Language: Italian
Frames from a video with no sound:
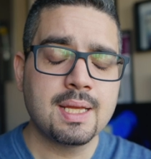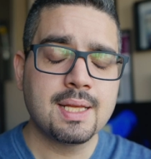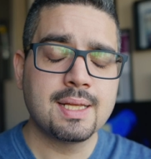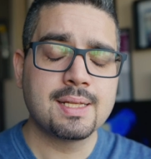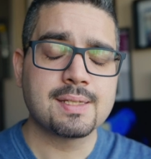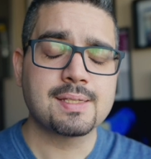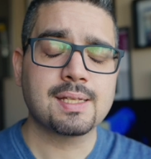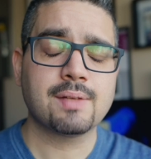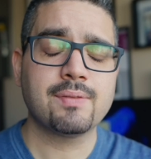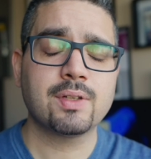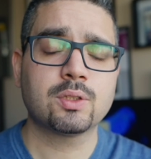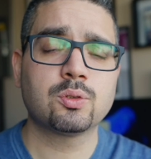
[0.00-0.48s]

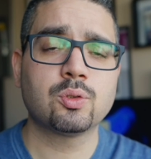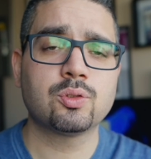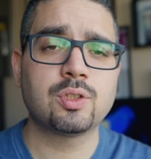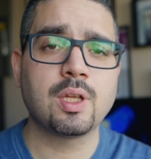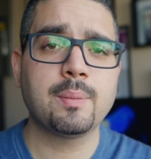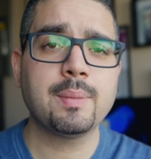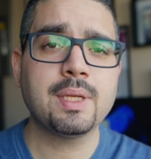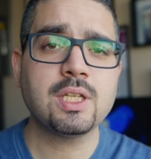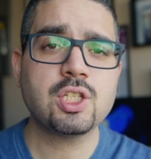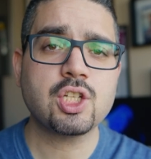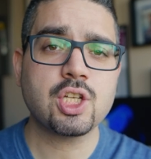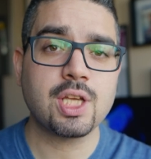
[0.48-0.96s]
Salve a tutti
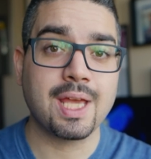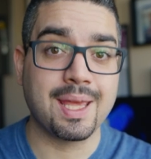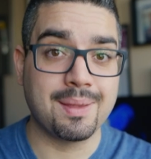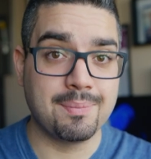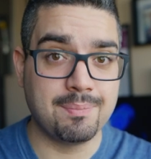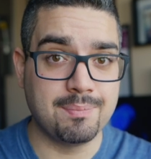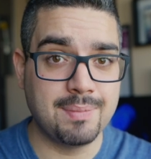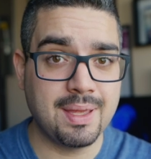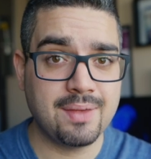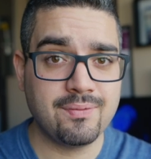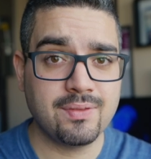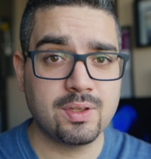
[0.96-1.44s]
amici e
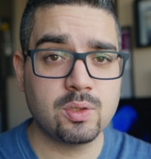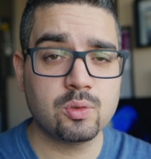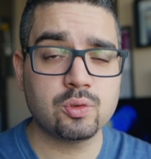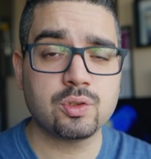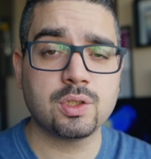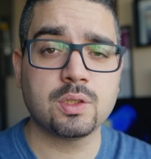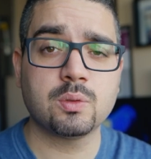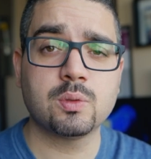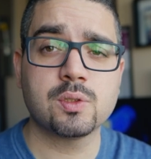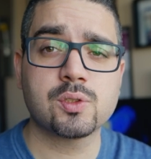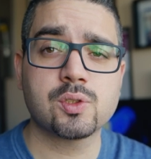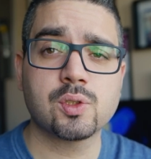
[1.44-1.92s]

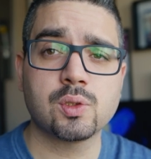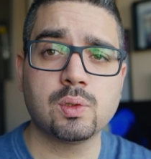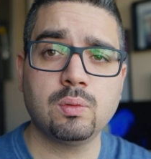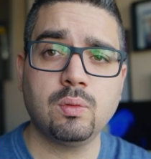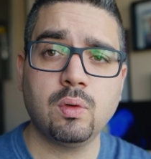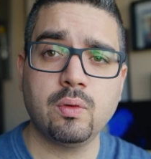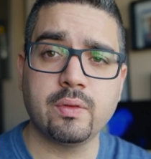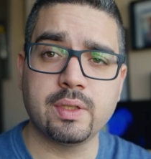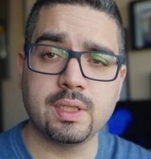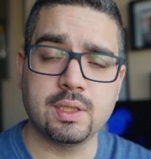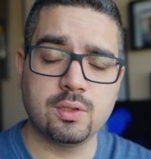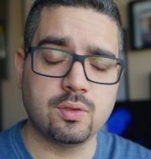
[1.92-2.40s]
benvenuti in questo
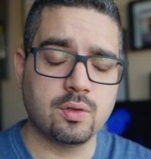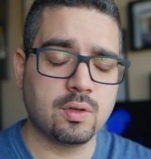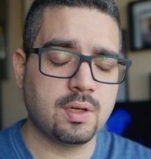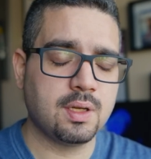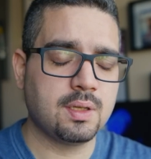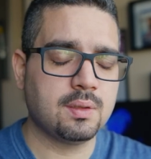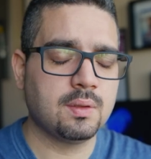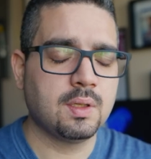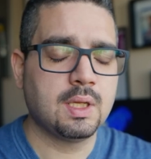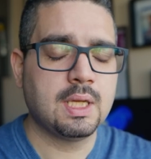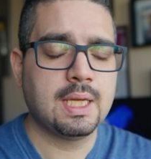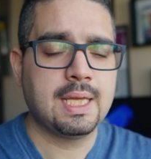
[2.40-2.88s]
nuovo video
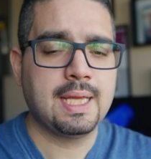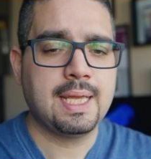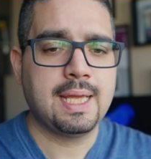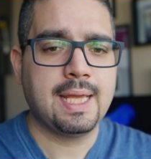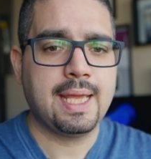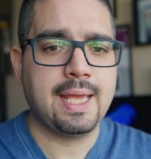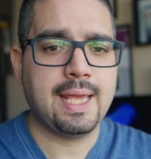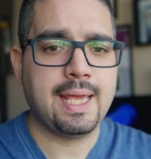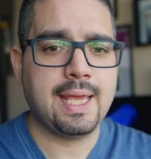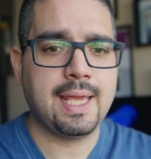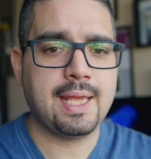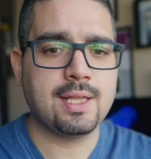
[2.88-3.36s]
eh.
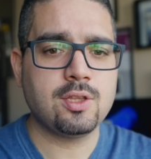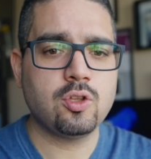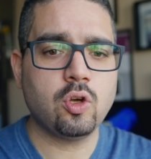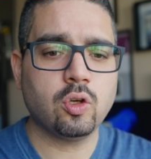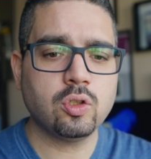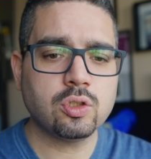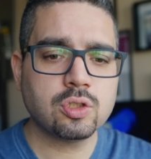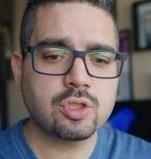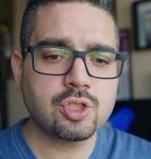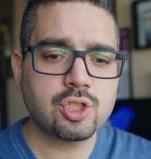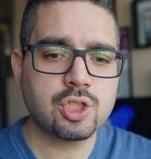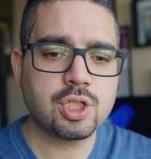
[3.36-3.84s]
ed
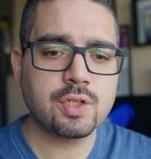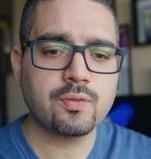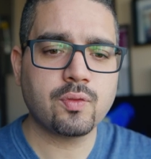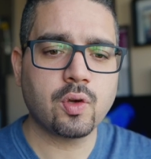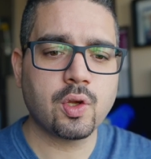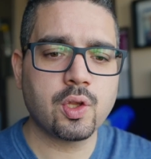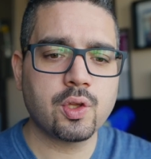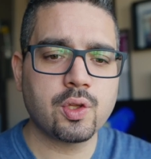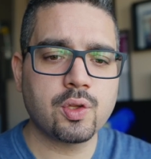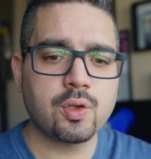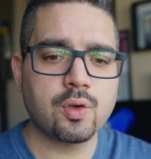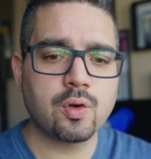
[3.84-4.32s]
oggi
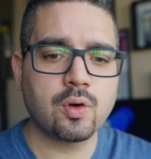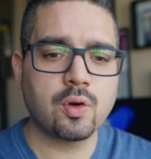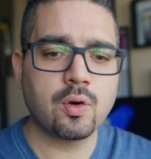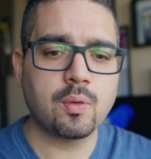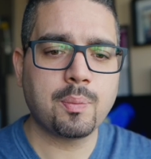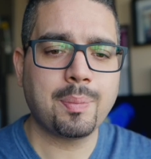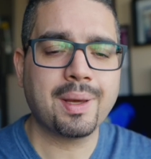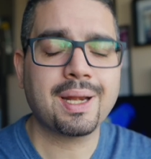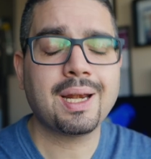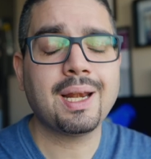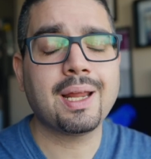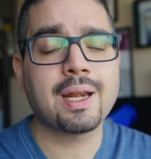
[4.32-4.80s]
voglio
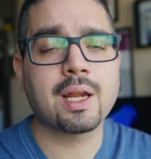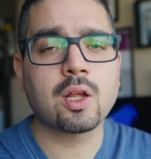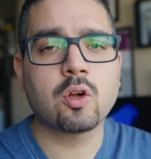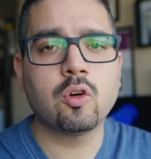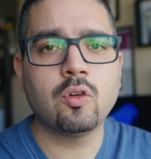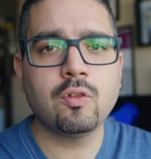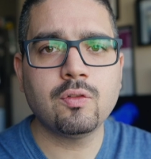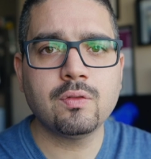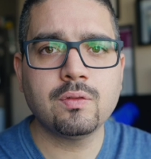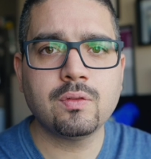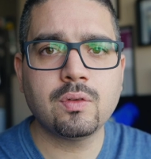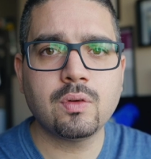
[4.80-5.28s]
parlare
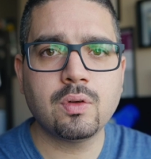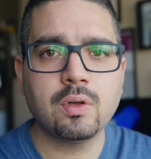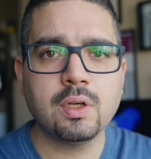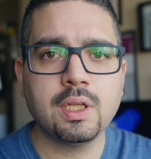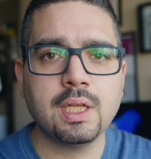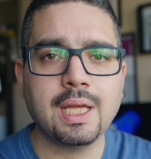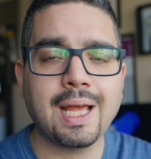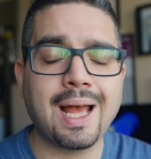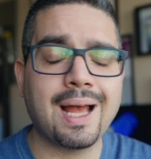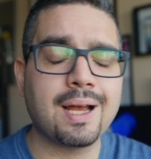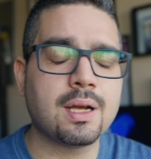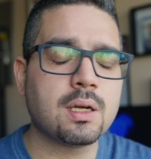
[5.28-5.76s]
con
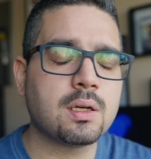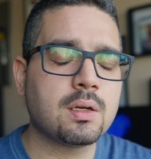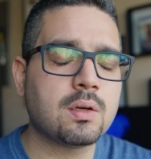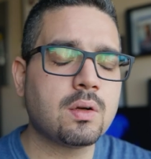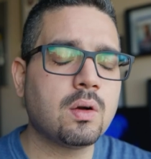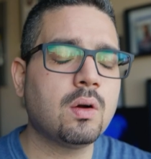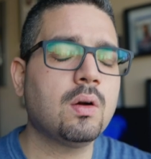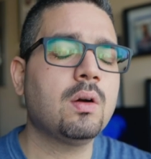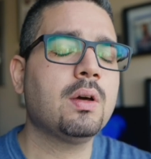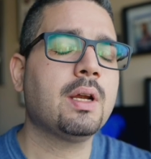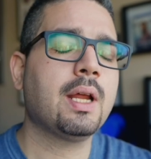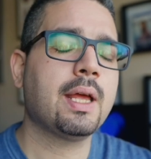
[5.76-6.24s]
voi
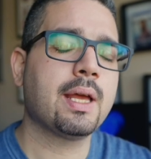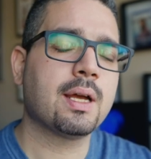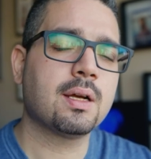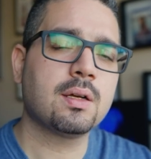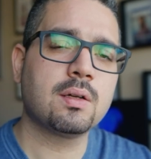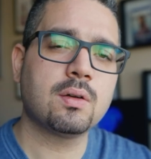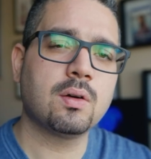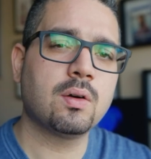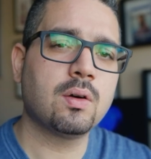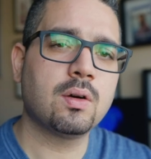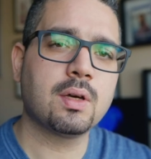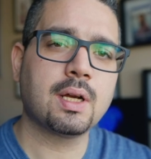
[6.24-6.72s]
ancora e
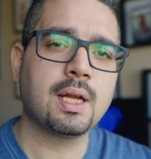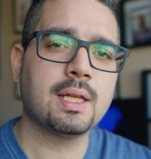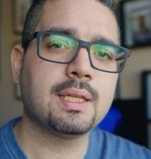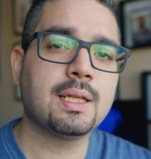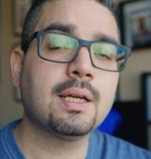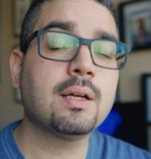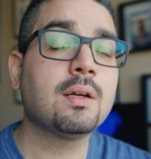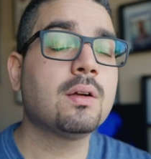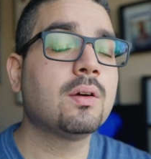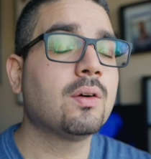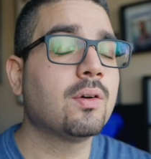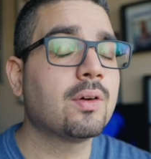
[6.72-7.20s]
ancora e
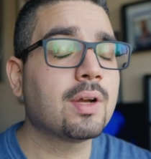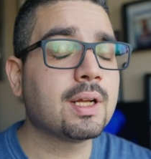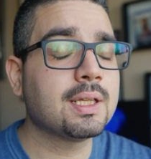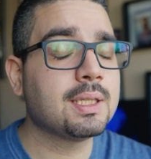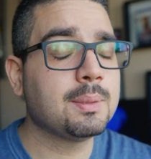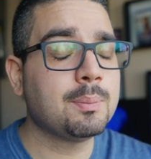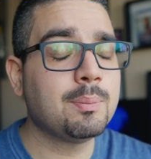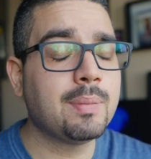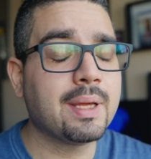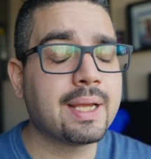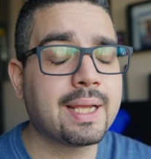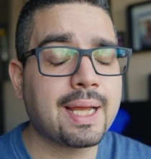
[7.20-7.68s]
ancora
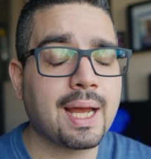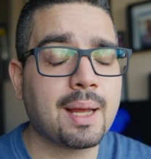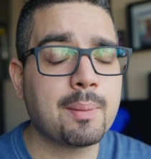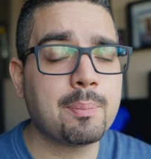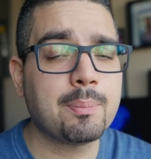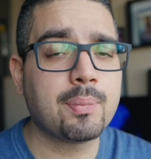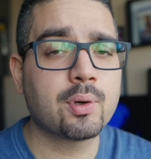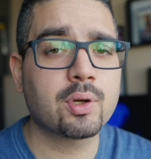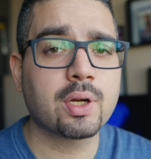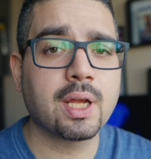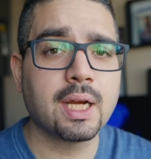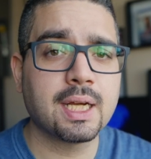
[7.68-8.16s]
di
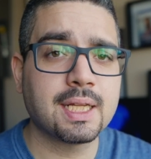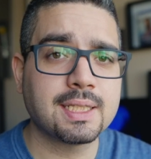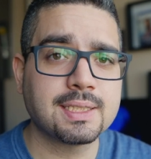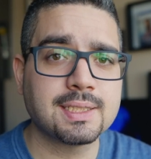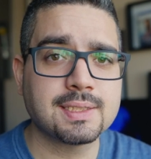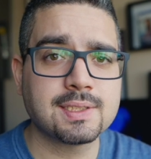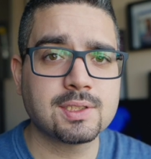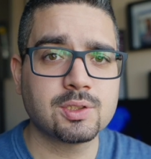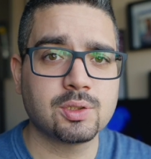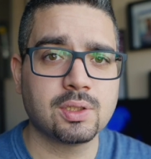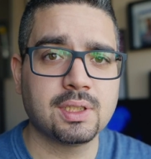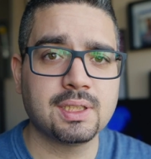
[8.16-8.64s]
backup
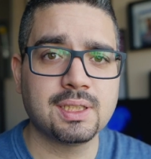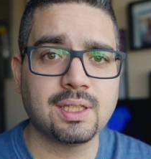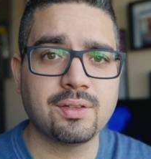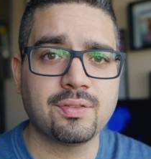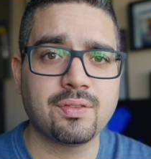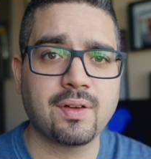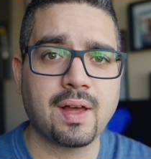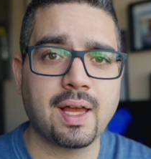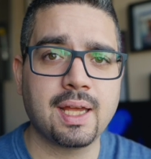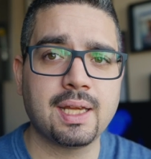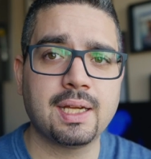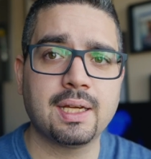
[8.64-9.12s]
organizzazione dei
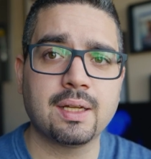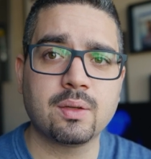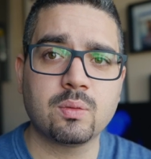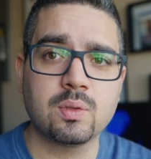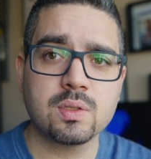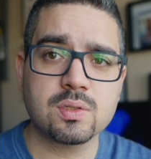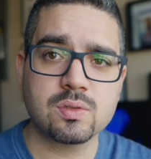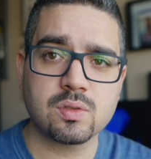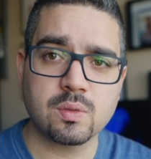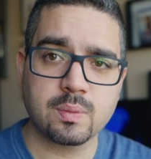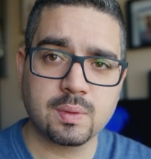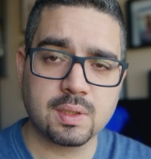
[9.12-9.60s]
file,
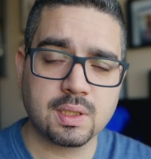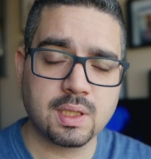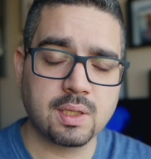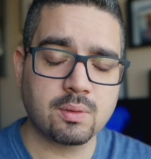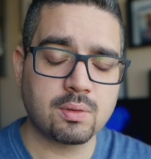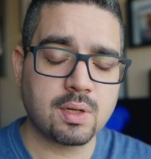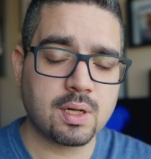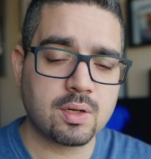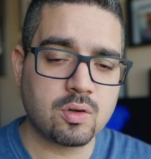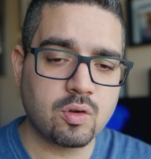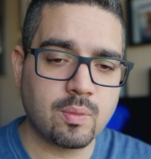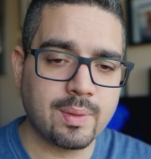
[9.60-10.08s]
questo perché è
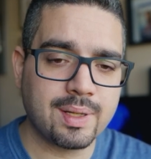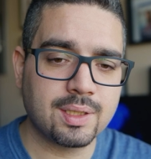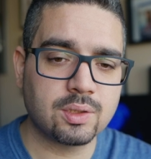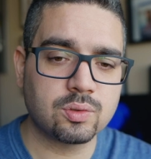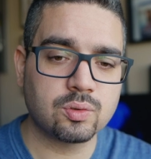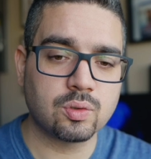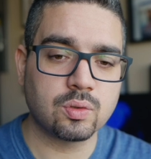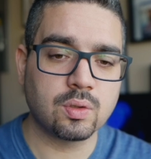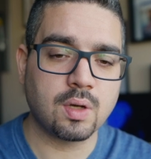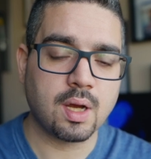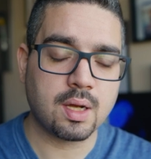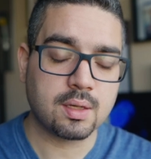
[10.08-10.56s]
un
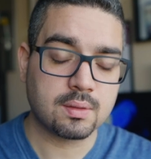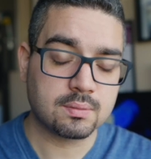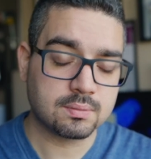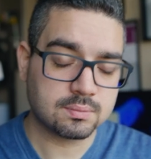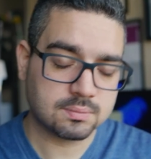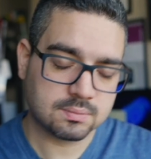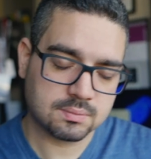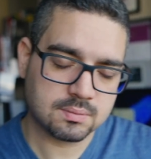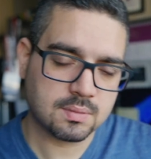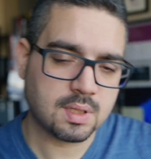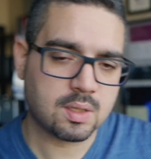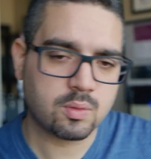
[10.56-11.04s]
argomento
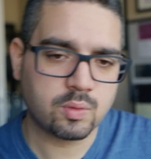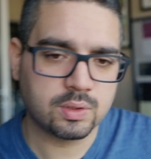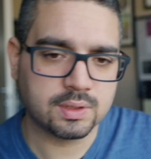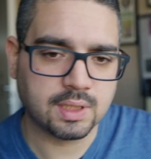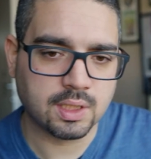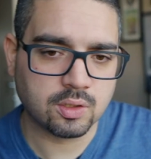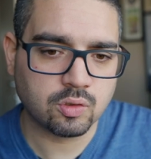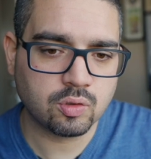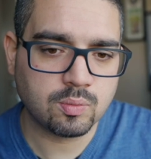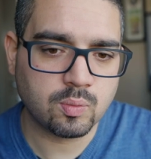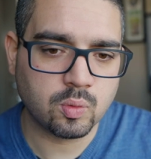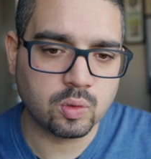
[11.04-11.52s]
a cui
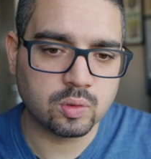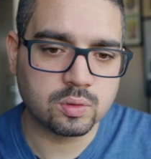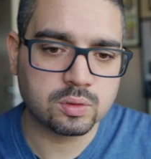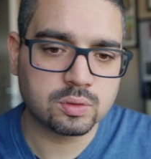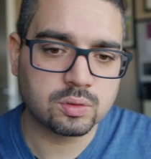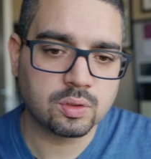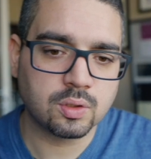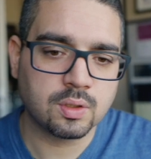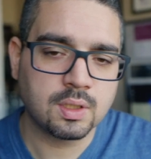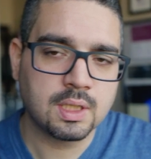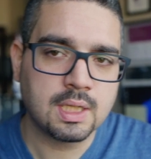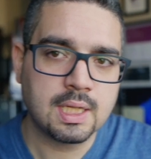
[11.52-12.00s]
tengo
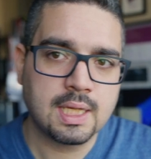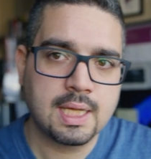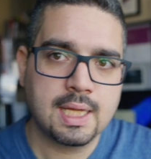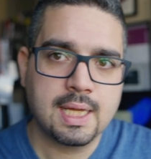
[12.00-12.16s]
molto